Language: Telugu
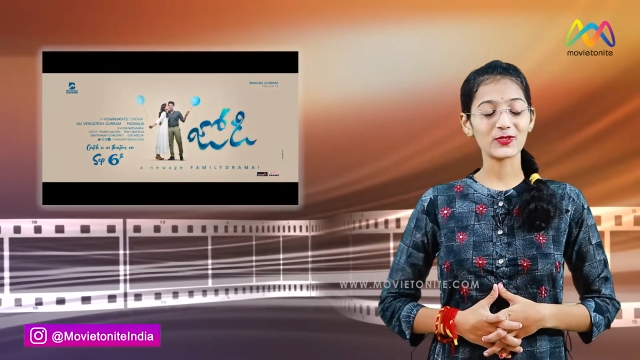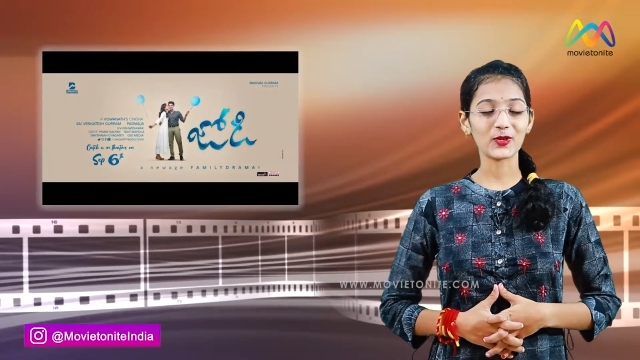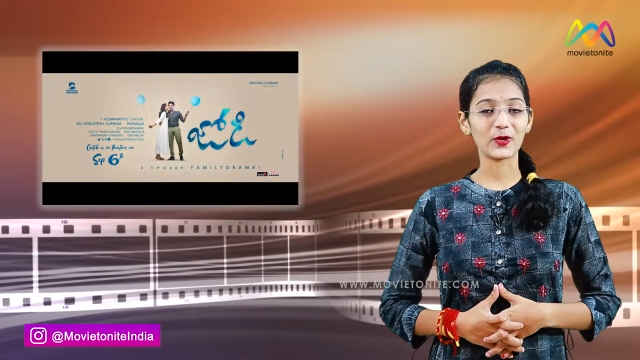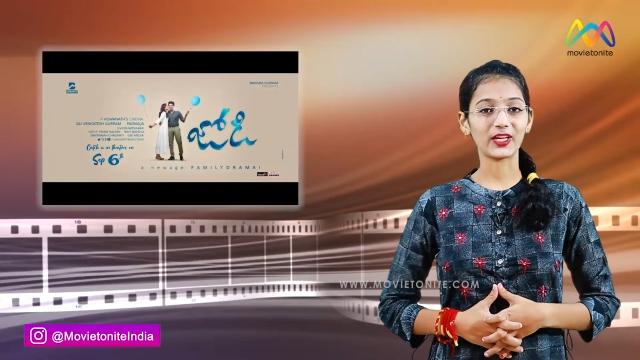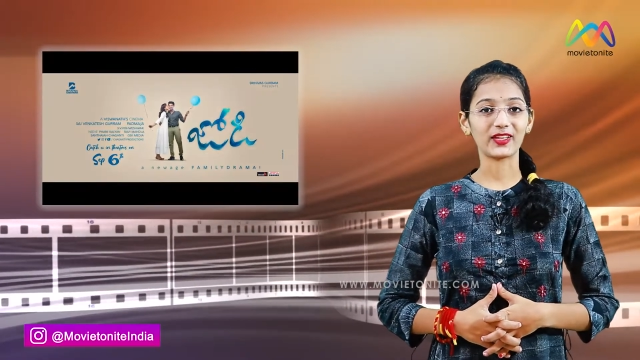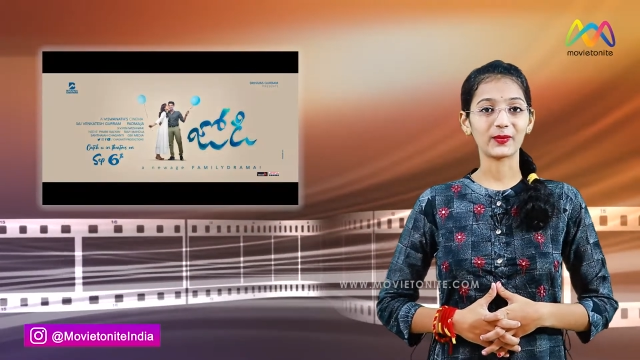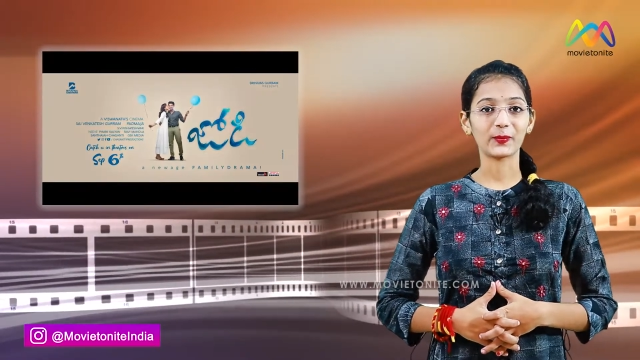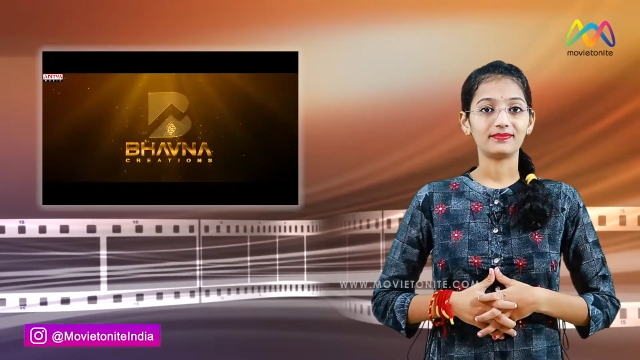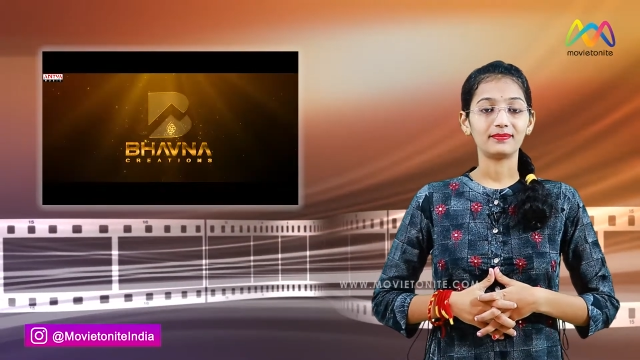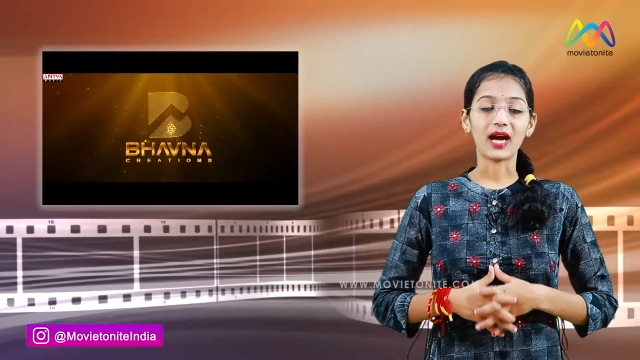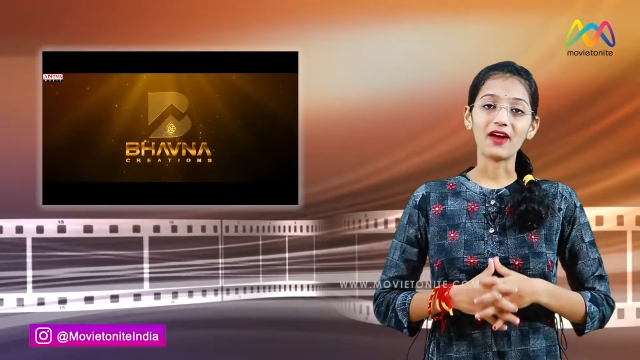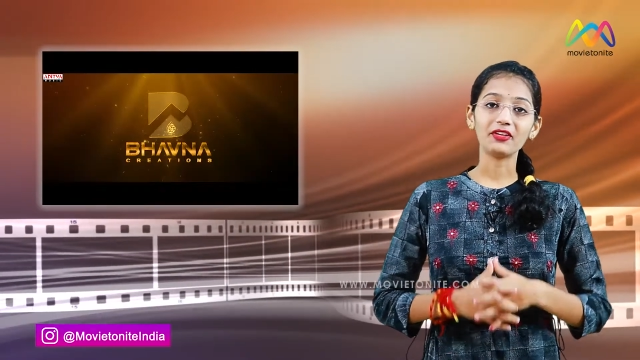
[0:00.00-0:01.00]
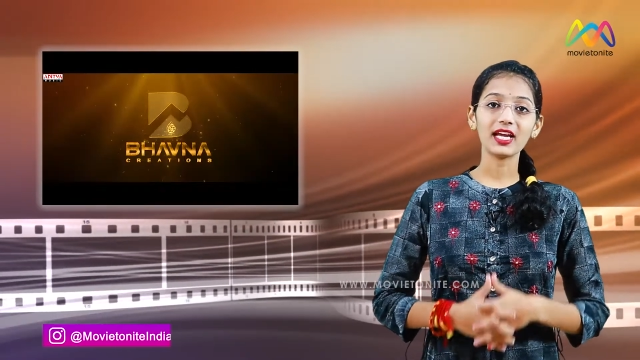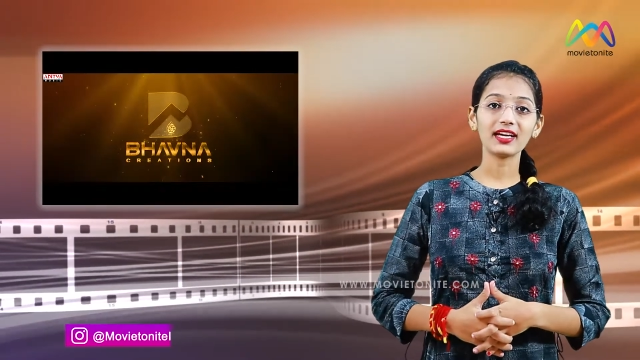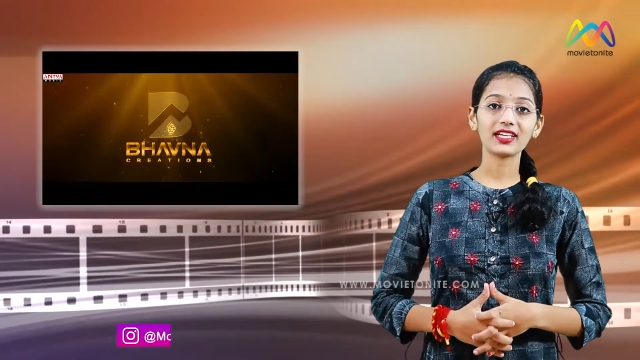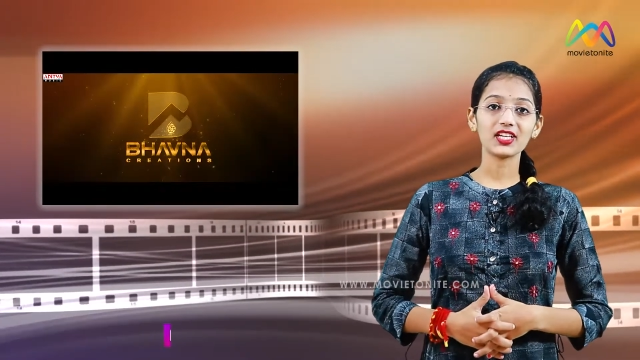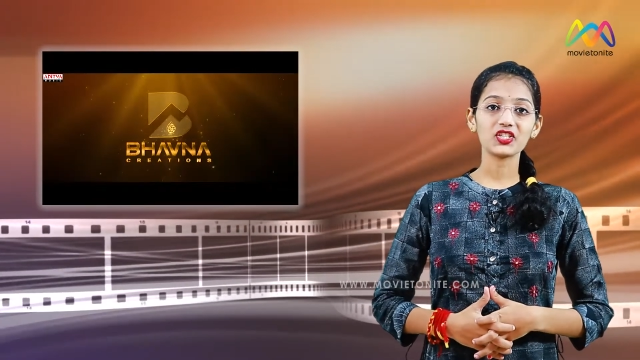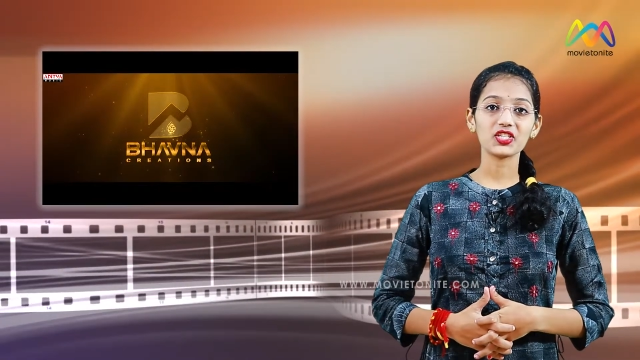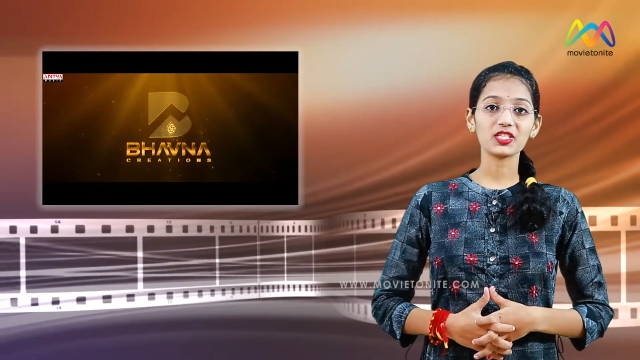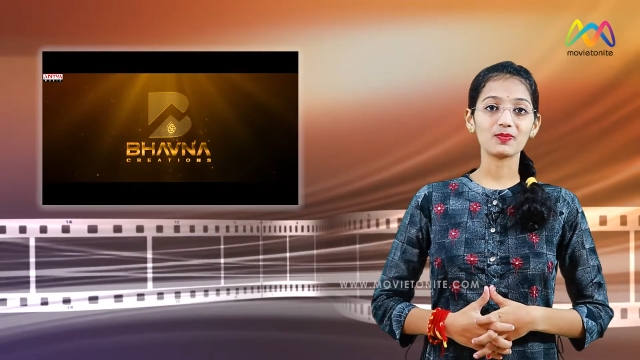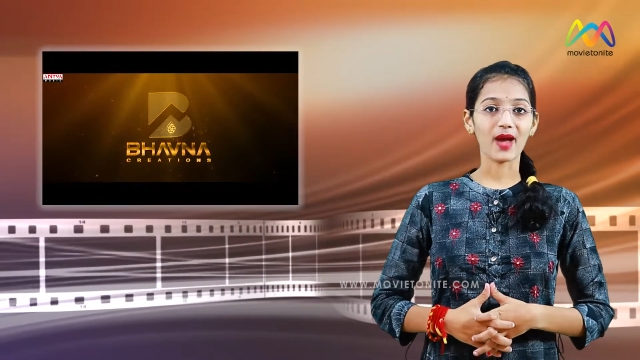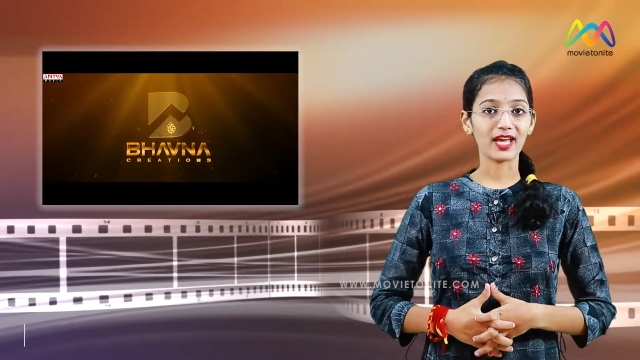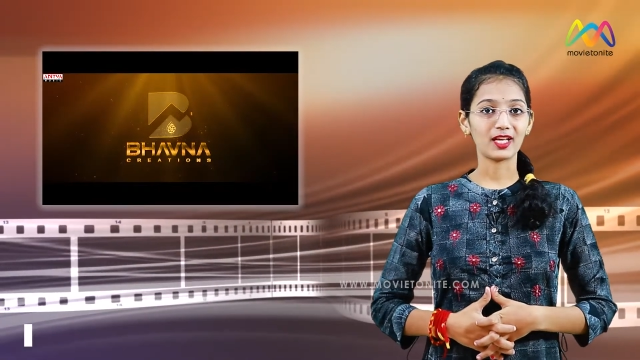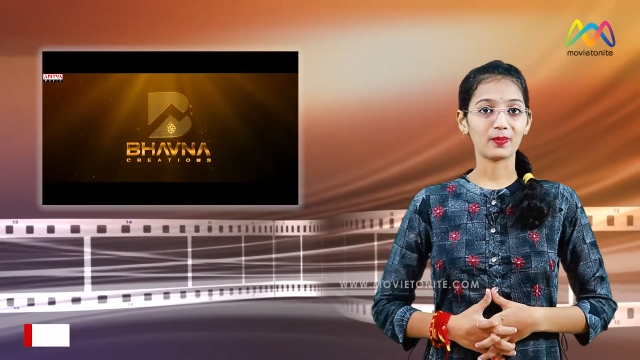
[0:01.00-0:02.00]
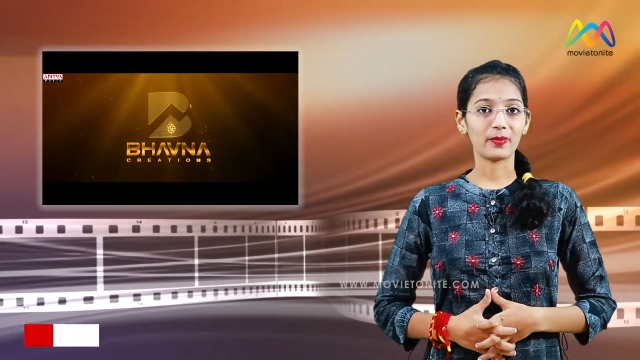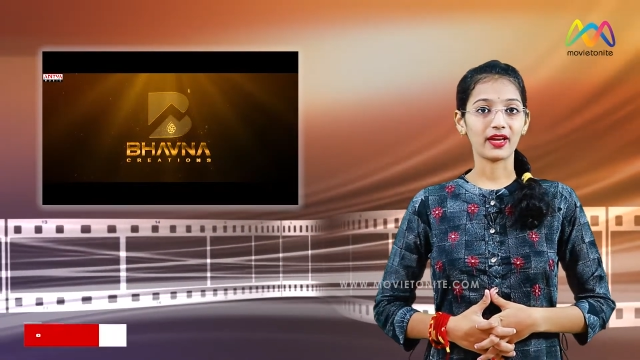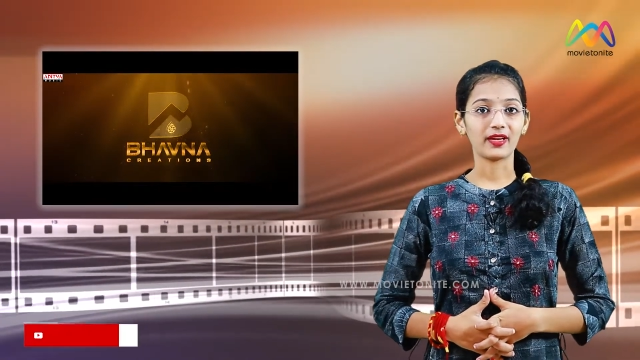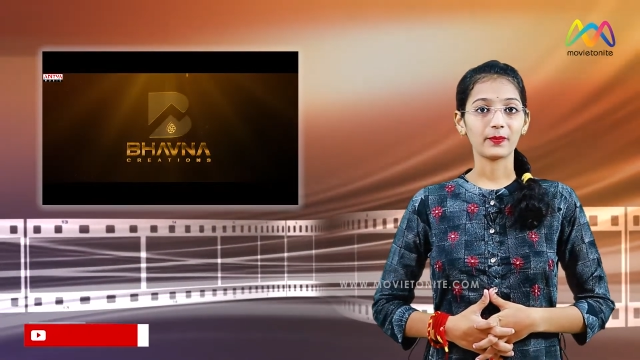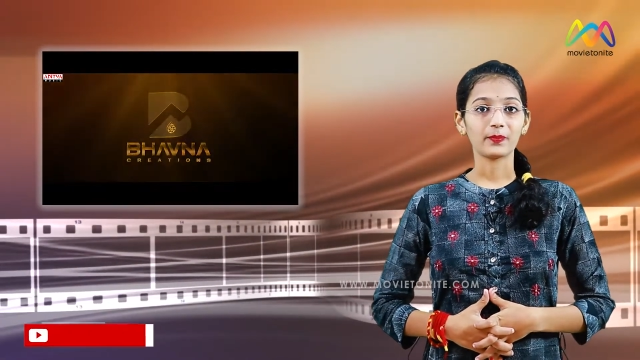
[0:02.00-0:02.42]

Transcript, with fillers: జోడీ భావన క్రియేషన్స్ బ్యానర్పై